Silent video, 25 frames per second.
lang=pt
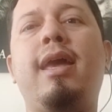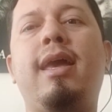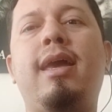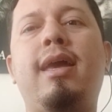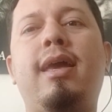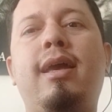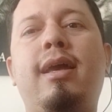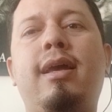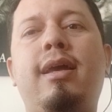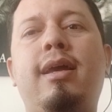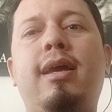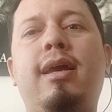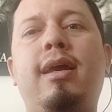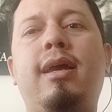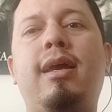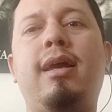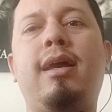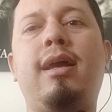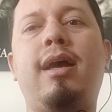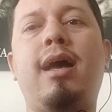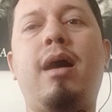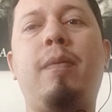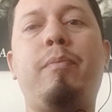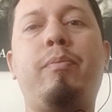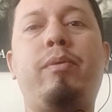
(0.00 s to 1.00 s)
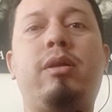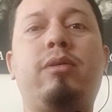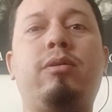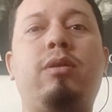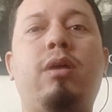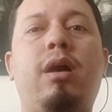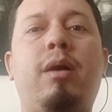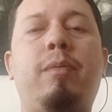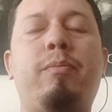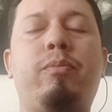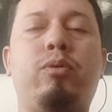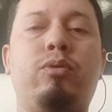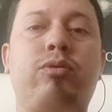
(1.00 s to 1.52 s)
é, a,
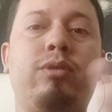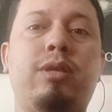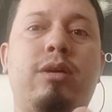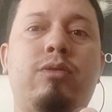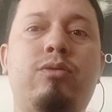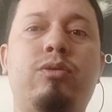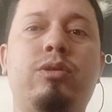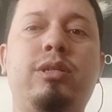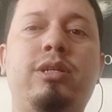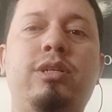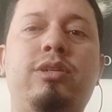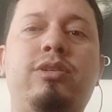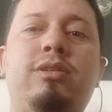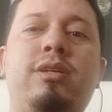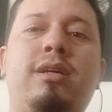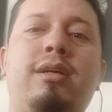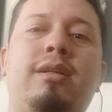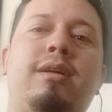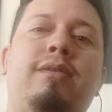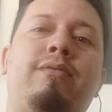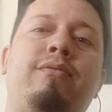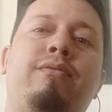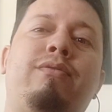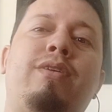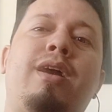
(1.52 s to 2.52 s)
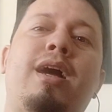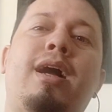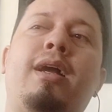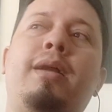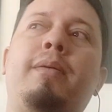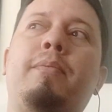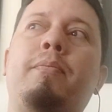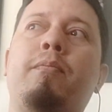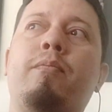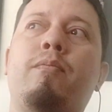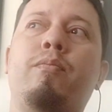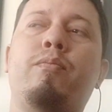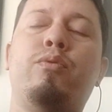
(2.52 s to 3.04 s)
a protagonista ela
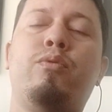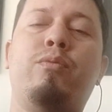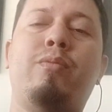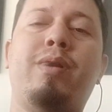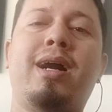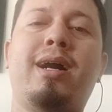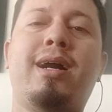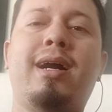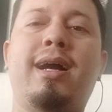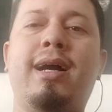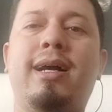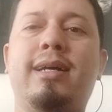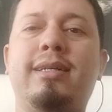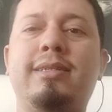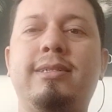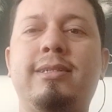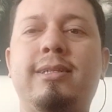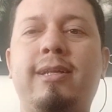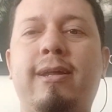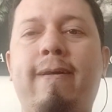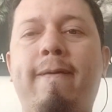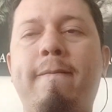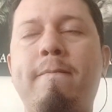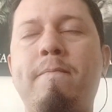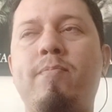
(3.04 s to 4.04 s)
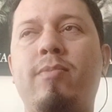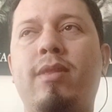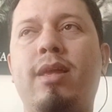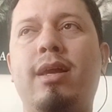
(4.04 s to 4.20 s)
vai para uma casa, né?